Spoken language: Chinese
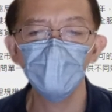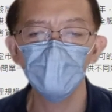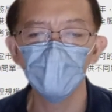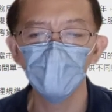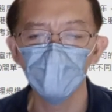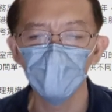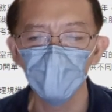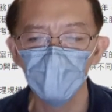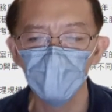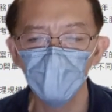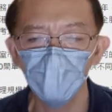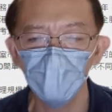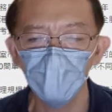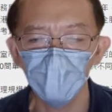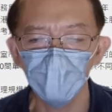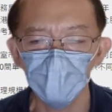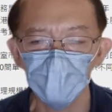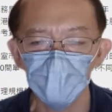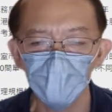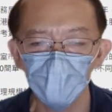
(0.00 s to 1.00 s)
有一万
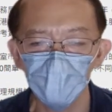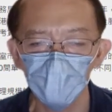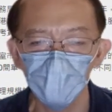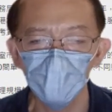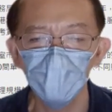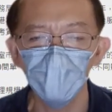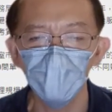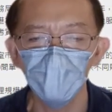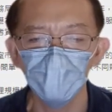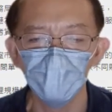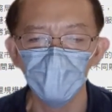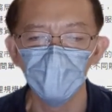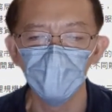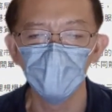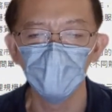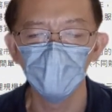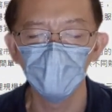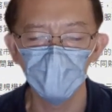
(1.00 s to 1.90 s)
两千五百名